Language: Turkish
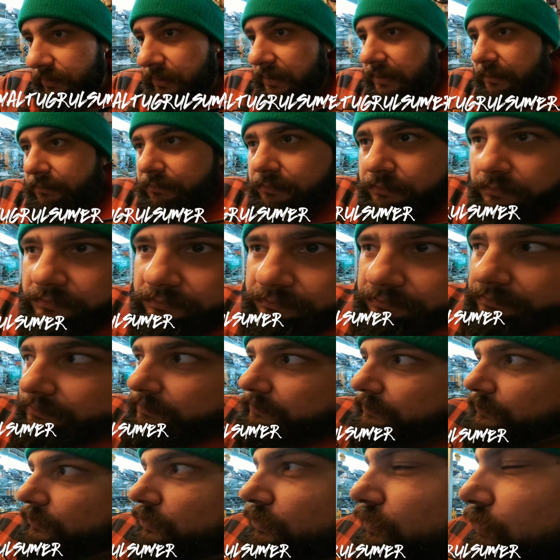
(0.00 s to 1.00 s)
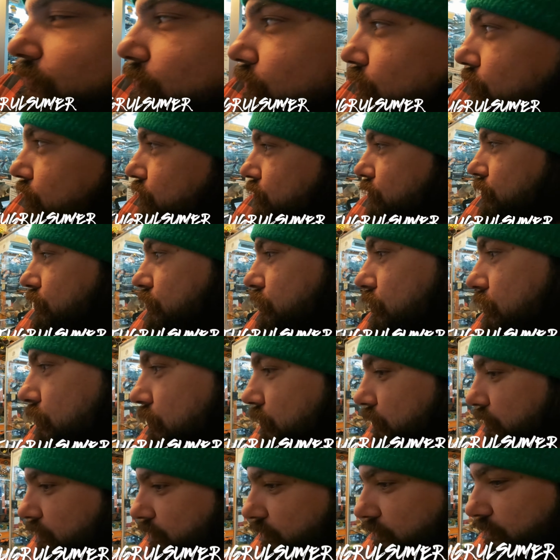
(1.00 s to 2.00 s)
Ben 100
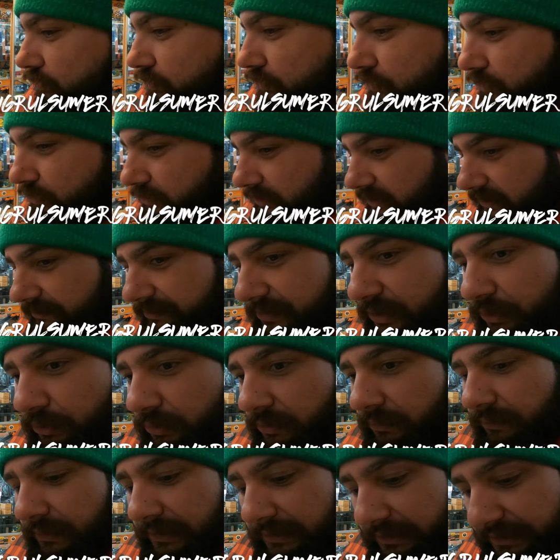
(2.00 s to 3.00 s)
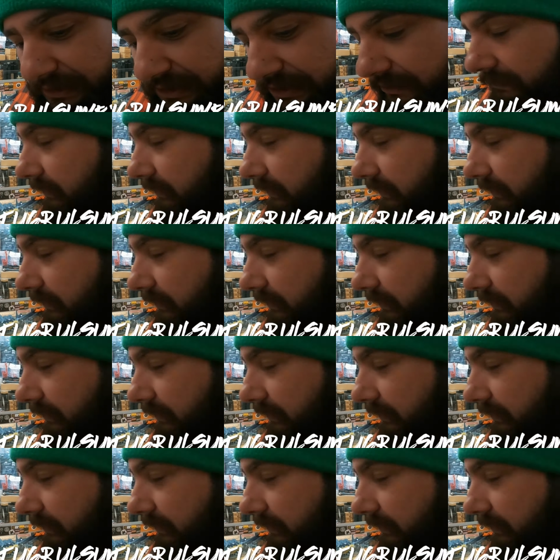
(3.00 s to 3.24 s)
euro, 120 euro falan